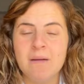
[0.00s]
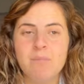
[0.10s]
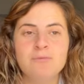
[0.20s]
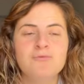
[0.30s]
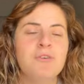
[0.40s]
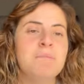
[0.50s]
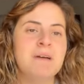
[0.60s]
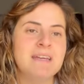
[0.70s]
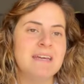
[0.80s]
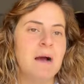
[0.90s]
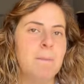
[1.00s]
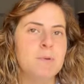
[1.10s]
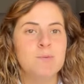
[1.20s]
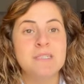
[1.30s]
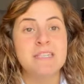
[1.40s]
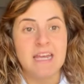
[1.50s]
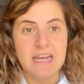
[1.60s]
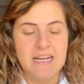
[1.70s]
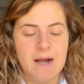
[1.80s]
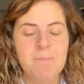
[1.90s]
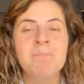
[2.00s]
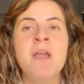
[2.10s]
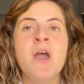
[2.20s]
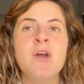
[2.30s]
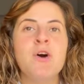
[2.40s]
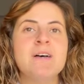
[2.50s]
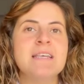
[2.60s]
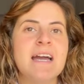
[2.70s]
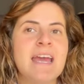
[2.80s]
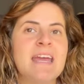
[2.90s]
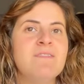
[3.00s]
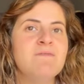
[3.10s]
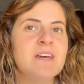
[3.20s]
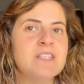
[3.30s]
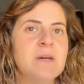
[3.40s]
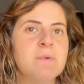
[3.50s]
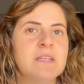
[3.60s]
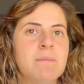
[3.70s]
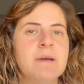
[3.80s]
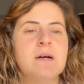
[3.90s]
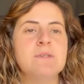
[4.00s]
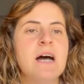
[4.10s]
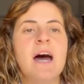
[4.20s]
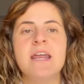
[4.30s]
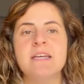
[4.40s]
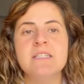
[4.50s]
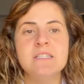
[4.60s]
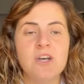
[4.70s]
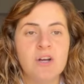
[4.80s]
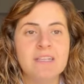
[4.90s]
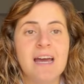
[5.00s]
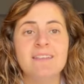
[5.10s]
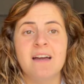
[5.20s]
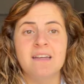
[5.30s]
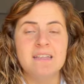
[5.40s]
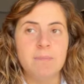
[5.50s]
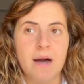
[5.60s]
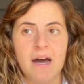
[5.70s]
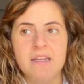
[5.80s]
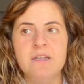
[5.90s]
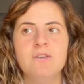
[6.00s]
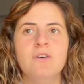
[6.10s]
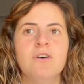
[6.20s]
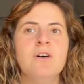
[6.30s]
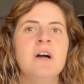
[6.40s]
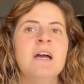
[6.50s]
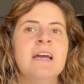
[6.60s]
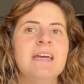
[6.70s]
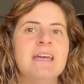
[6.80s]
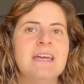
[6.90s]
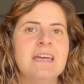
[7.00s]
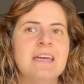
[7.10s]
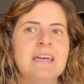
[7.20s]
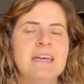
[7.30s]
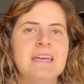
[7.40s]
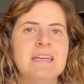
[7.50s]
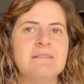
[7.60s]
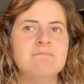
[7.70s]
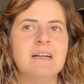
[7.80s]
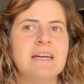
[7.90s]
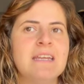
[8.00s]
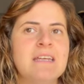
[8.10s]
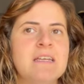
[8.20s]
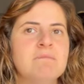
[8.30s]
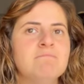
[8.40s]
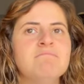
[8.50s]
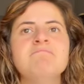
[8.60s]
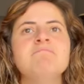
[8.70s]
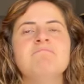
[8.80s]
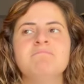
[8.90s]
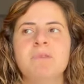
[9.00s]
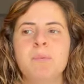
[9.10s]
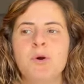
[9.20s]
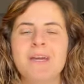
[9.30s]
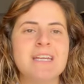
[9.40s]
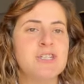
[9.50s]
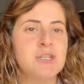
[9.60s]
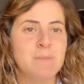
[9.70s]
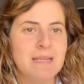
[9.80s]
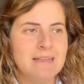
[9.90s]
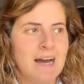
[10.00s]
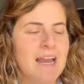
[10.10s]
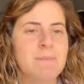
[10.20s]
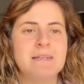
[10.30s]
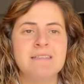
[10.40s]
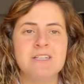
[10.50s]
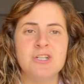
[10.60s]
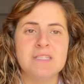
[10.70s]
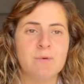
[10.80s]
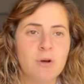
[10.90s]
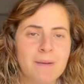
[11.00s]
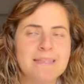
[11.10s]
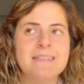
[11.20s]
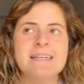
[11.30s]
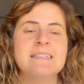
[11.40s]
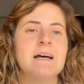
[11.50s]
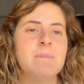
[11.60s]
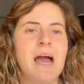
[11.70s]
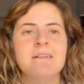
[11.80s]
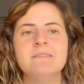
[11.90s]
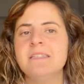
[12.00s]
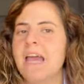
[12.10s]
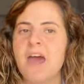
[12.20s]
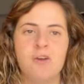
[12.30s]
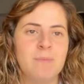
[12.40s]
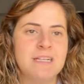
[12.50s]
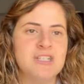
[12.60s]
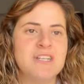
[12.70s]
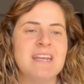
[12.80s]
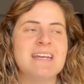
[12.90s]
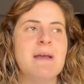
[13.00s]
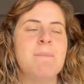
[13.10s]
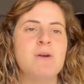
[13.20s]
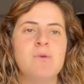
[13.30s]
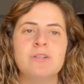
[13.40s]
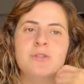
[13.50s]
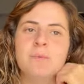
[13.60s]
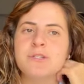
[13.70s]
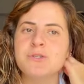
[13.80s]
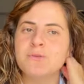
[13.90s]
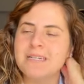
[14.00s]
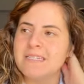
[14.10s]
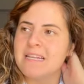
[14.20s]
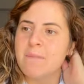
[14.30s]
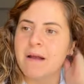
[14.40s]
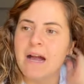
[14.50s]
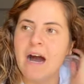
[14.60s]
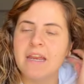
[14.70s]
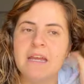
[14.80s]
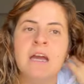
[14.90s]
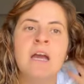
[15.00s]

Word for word: appunto in maniera più serena, cosa che invece potrebbe causare insonnia, attacchi di panico e magari proprio irascibilità, la mattina ci alziamo col mal di testa, pianti e robe del genere che per quanto possono essere magari